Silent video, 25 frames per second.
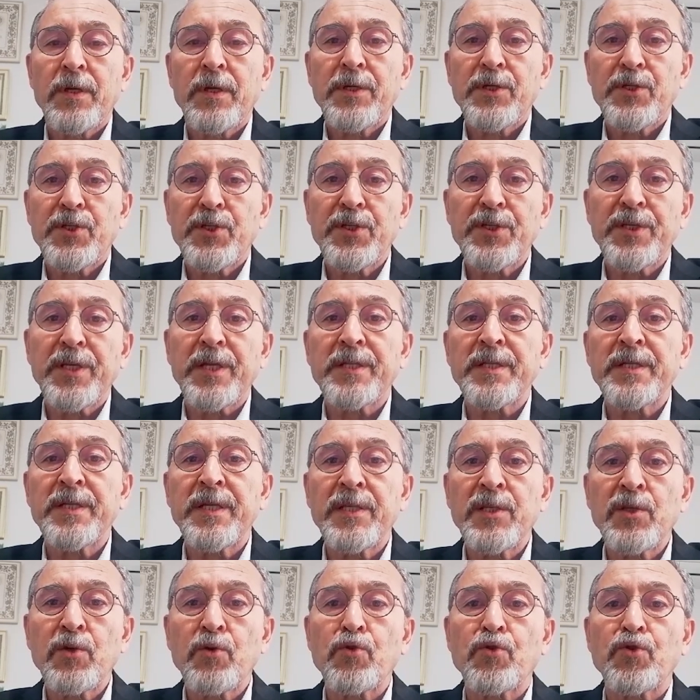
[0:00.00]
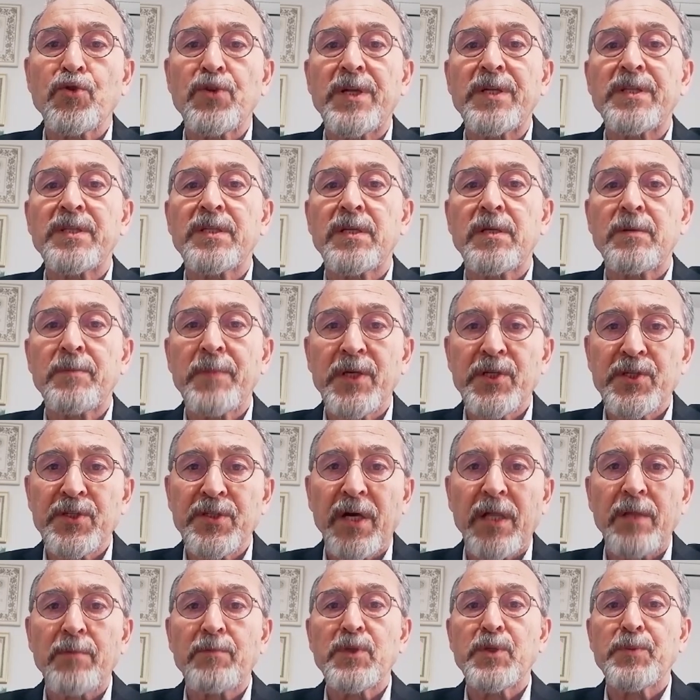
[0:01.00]
Şirketin elini güçlendirilmek için
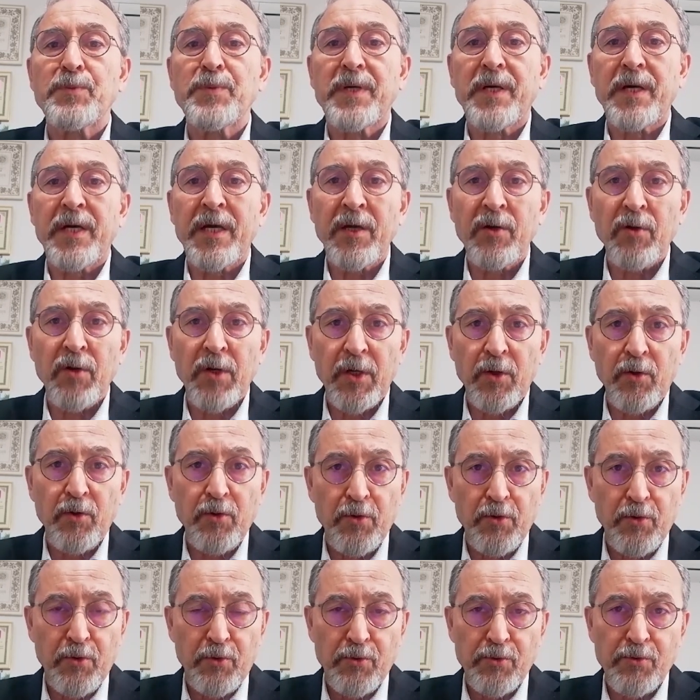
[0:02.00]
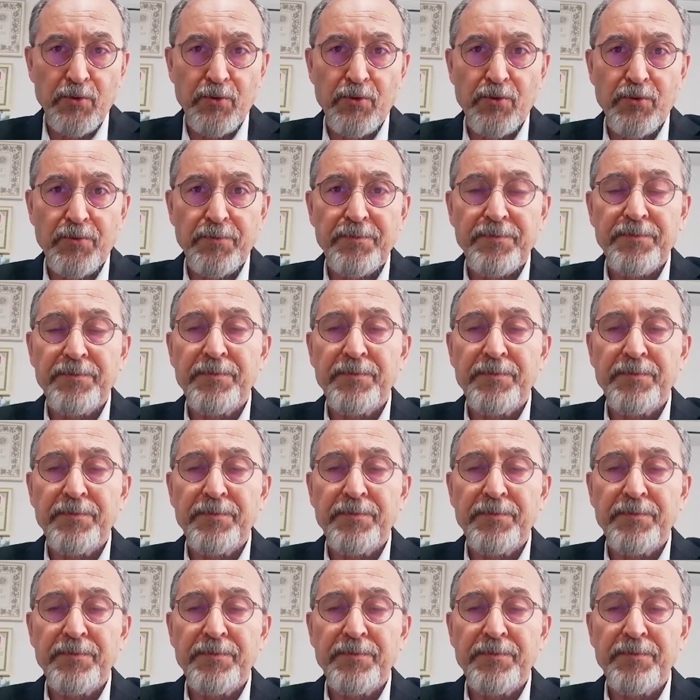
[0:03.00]
almış bir karar olarak görüyoruz.